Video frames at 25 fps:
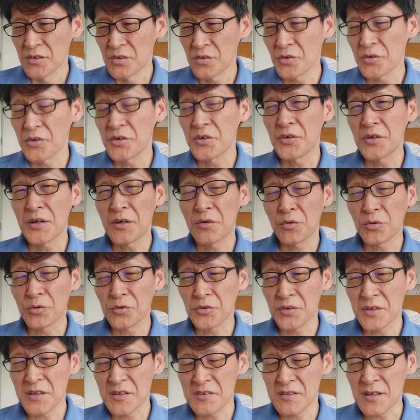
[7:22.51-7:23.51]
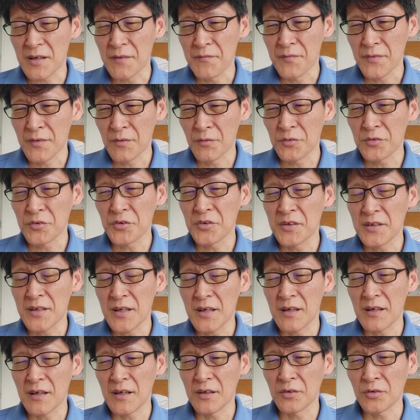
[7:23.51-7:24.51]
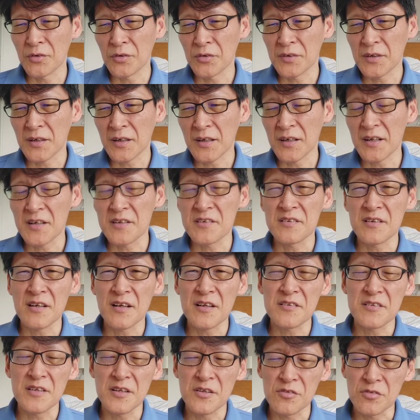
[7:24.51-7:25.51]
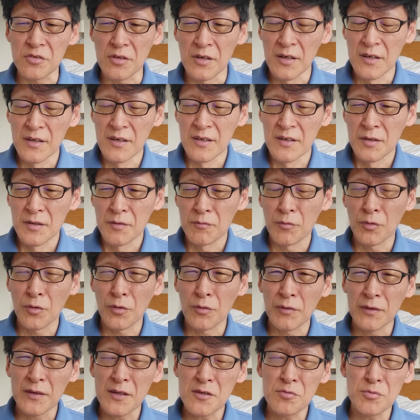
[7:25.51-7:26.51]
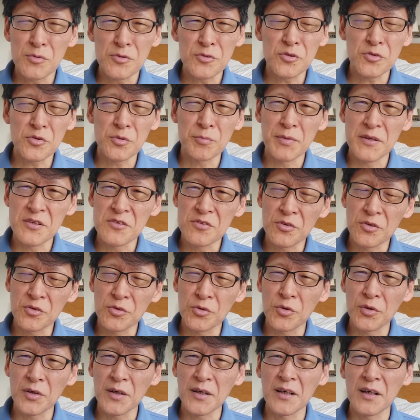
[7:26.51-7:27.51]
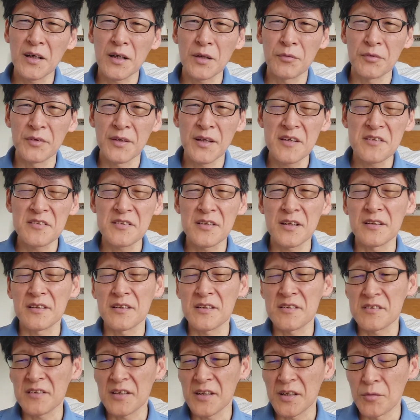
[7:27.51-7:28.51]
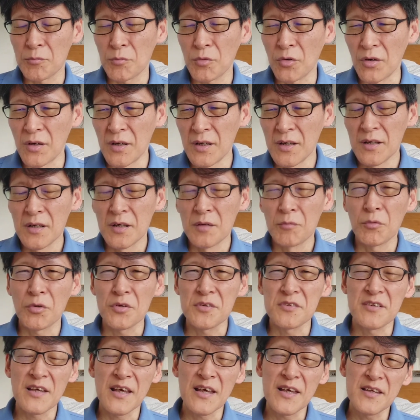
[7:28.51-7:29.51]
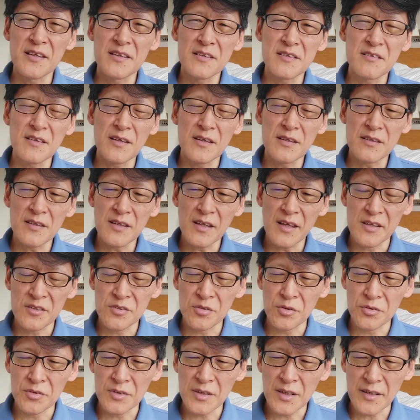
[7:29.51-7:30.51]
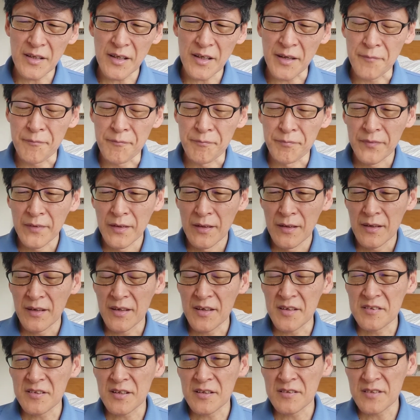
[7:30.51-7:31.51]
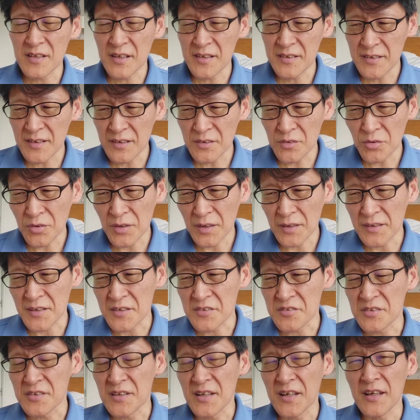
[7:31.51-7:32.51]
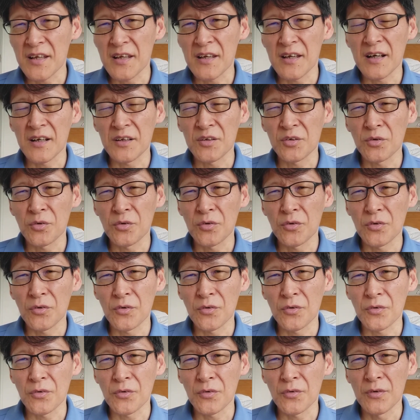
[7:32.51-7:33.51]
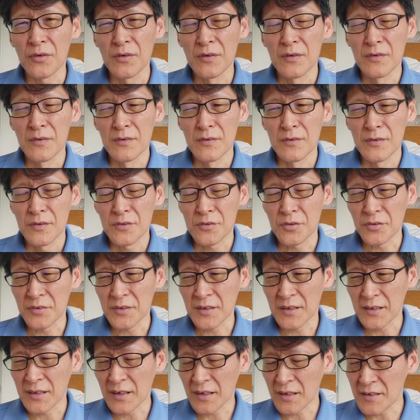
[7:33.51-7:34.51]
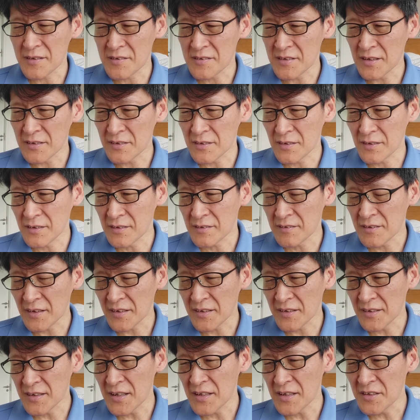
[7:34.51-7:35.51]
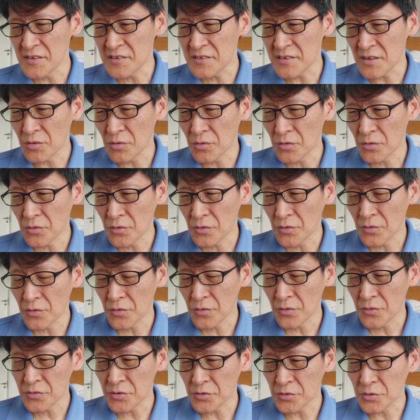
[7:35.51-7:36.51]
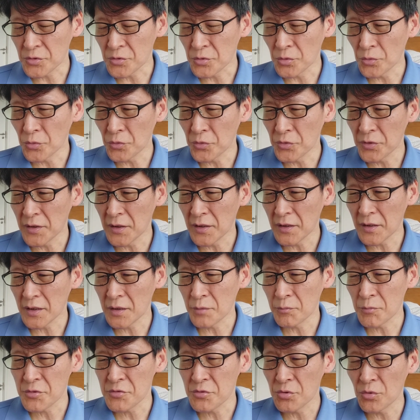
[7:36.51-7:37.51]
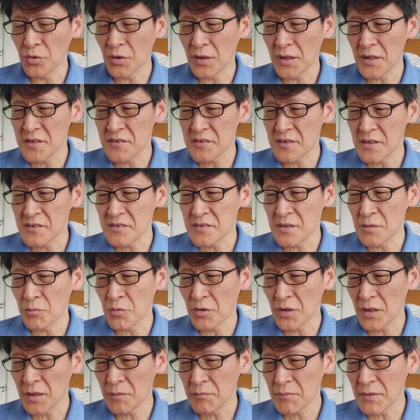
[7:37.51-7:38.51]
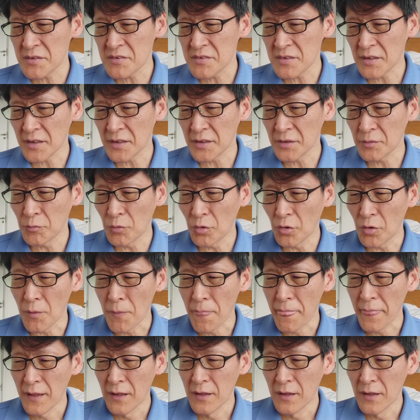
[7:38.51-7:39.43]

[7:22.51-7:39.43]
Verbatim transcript: というようなことでした。本当にね、あの高梨沙羅選手、もう私もちょっと別の動画なんかでも出したんですけども、もう全然ね、そんなね、謝罪だとかですね、あのそんななんかさっきね、インスタのちょっと投稿なんかでも紹介させてもらいましたけども、